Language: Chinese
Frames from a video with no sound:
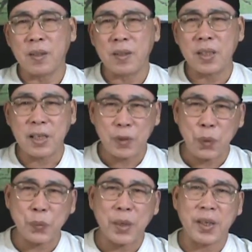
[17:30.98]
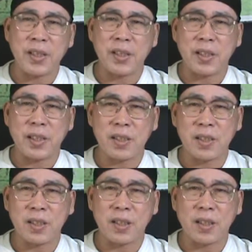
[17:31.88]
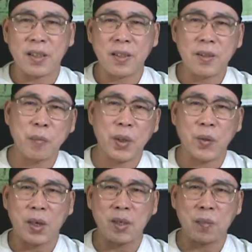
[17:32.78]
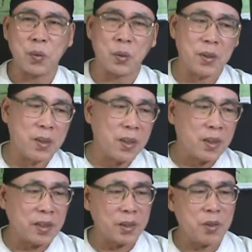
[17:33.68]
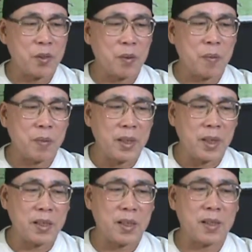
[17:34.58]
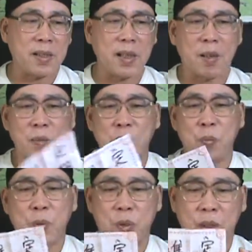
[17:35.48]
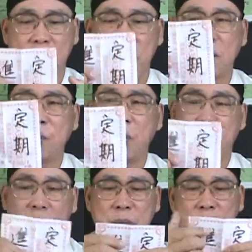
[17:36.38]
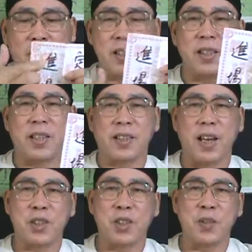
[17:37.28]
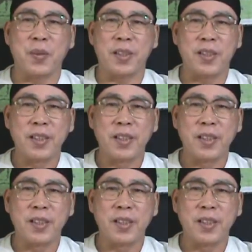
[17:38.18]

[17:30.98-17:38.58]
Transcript: 才短短的几年之间呢，变化这么多。那就是我们要跟上时代，我们就必须要定期保养嘛，还有进场大修嘛。